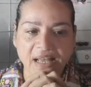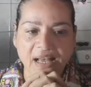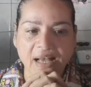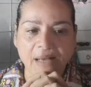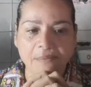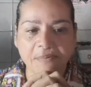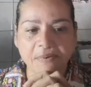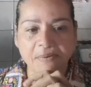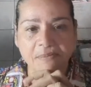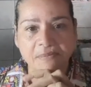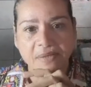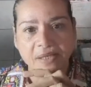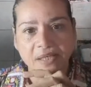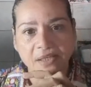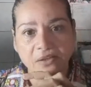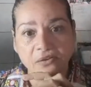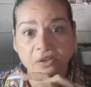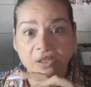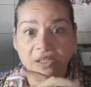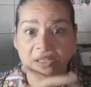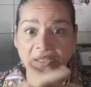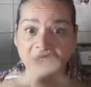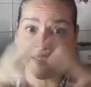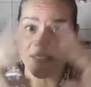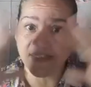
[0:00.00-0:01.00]
A primeira,
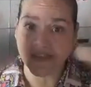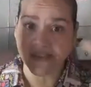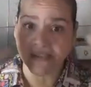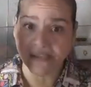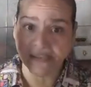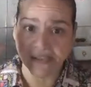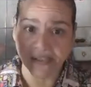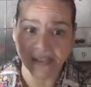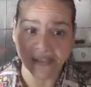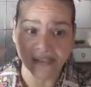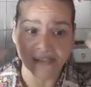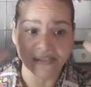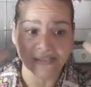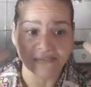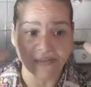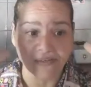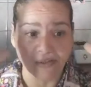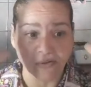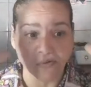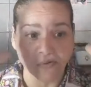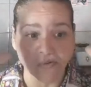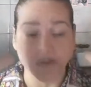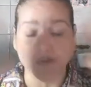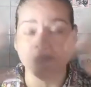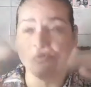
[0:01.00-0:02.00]
olhando as estrelas,
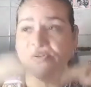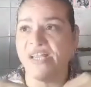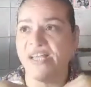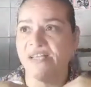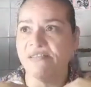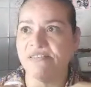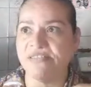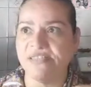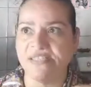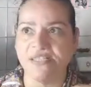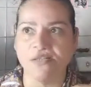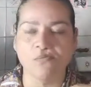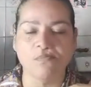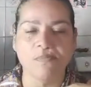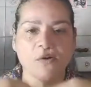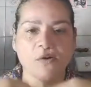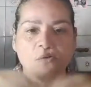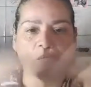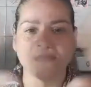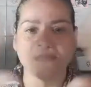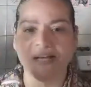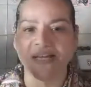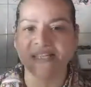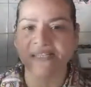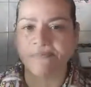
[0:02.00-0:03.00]
falou: Eu quero ser o
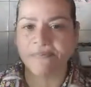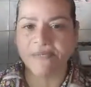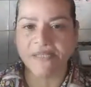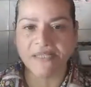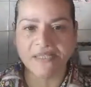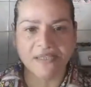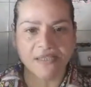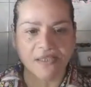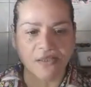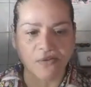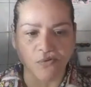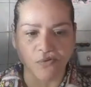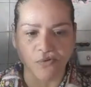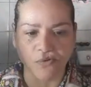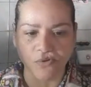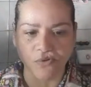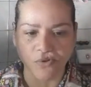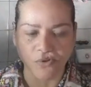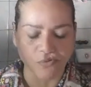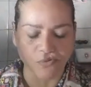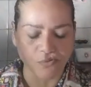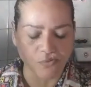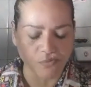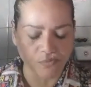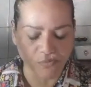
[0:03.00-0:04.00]
baú mais
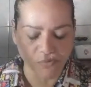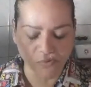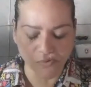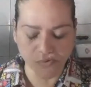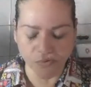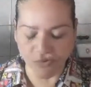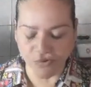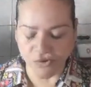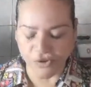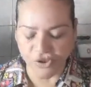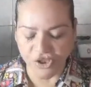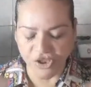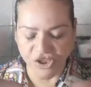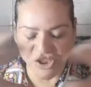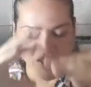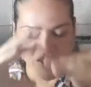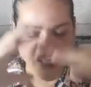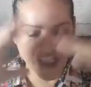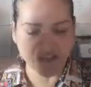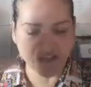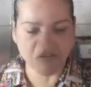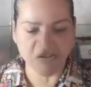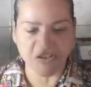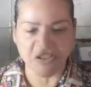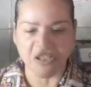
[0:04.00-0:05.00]
precioso do mundo,
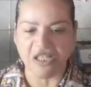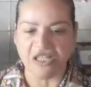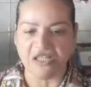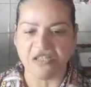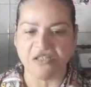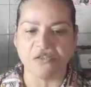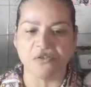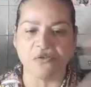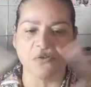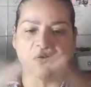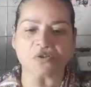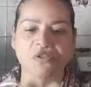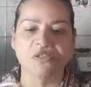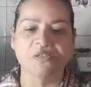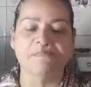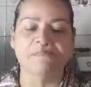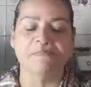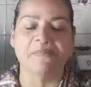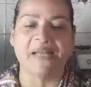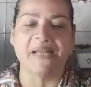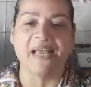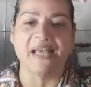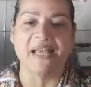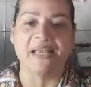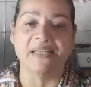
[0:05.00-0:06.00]
cheio de tesouros,
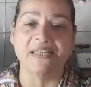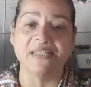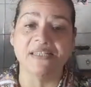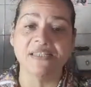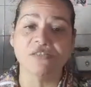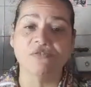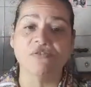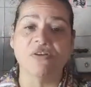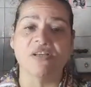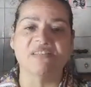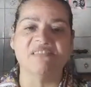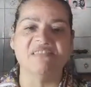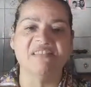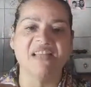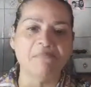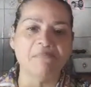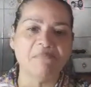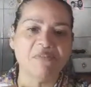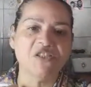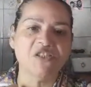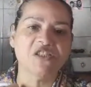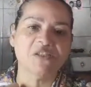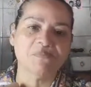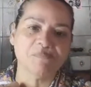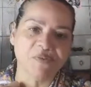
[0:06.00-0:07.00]
para isso eu até
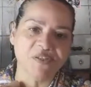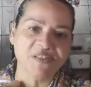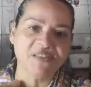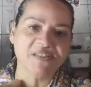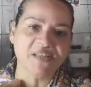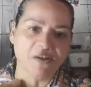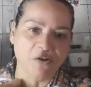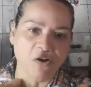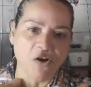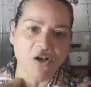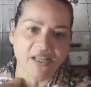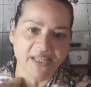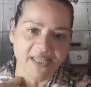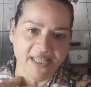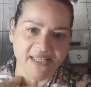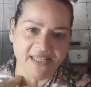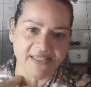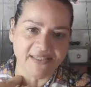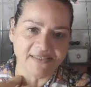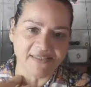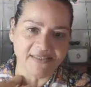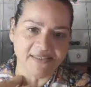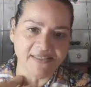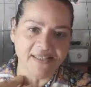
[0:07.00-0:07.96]
me dispõe a ser cortado.